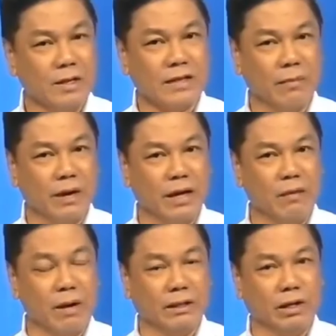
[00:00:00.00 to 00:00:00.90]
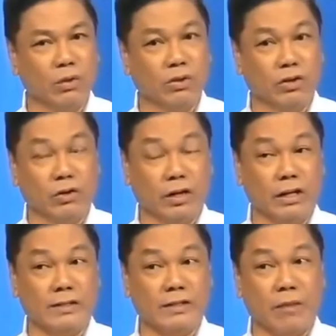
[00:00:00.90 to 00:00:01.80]
Sabi nga ni Martin Luther, you
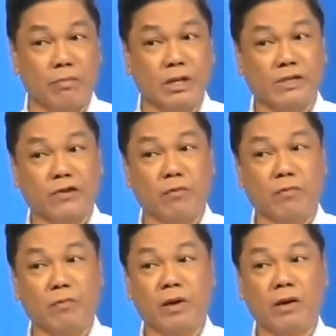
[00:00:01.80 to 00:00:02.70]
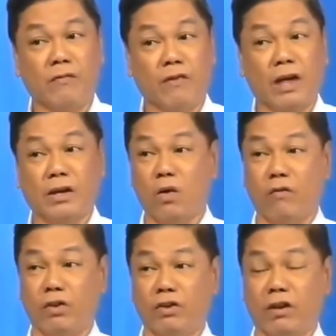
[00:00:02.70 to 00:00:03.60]
cannot stop birds from flying
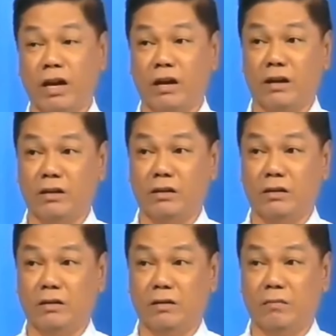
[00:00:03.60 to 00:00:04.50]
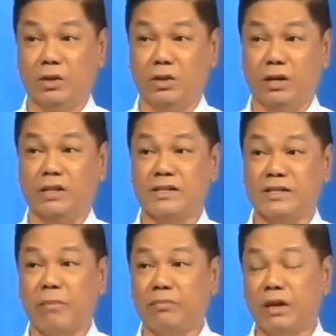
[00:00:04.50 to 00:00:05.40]
over your head, but you can
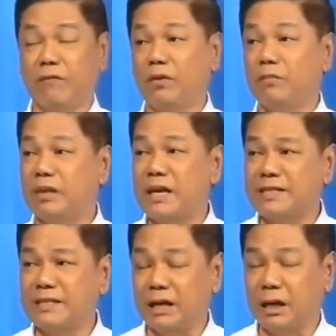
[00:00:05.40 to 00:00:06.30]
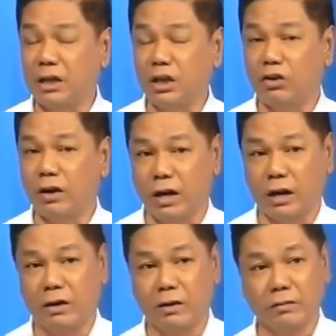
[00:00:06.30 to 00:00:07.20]
stop them from nesting in your
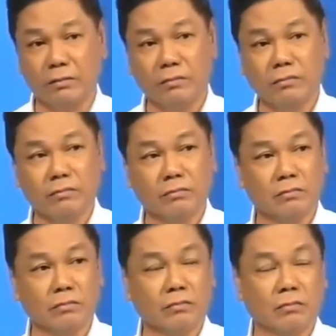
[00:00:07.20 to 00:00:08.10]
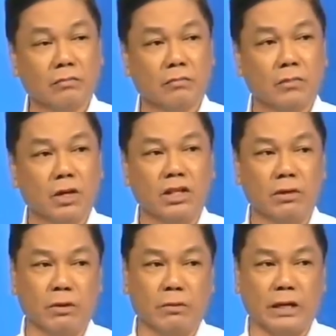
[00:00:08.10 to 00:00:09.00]
hair.
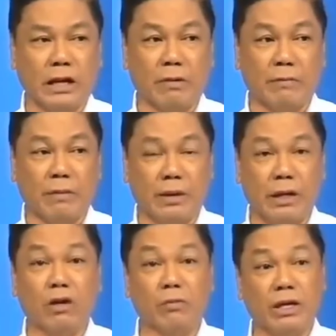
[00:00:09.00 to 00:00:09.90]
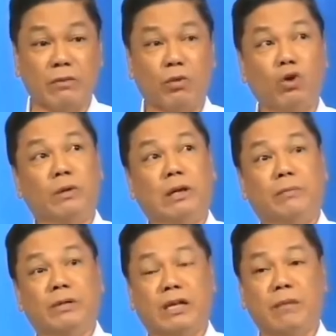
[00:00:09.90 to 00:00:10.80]
Hindi mo naman talaga mapipigil kung may ibong
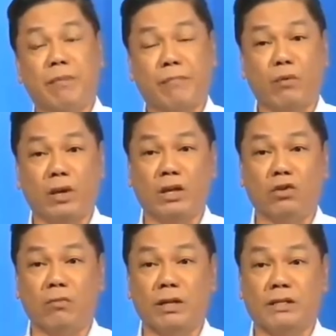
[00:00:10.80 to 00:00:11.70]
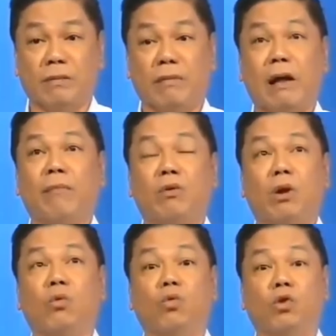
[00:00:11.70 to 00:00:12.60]
lumilipad sa himpapawirin, dumaan sa ibabaw
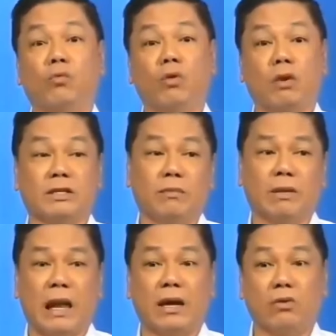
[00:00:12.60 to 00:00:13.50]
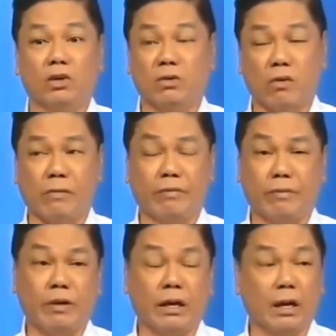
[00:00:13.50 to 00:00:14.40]
ng ulo mo, kasi malayo, hindi mo
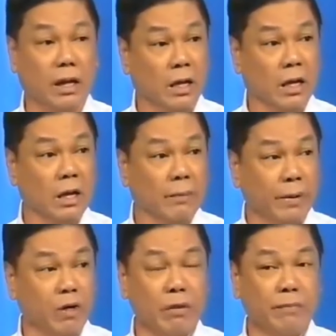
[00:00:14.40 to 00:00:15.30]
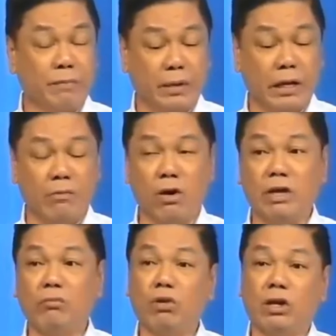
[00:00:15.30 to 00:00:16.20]
mapipigil, pero mapipigil mo
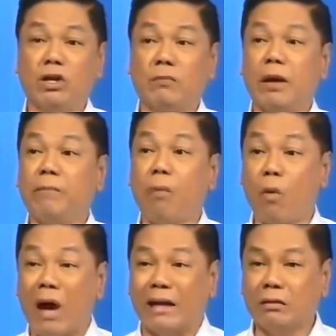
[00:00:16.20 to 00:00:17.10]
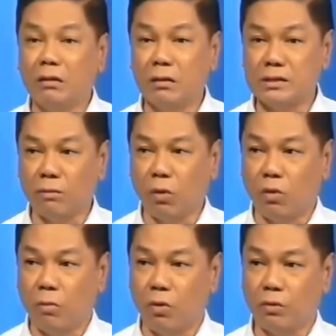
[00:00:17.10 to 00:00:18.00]
ang ibon na yun na magpugad sa
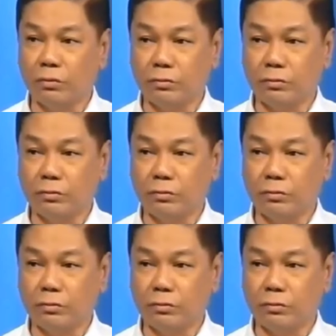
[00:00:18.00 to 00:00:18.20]
buhok mo.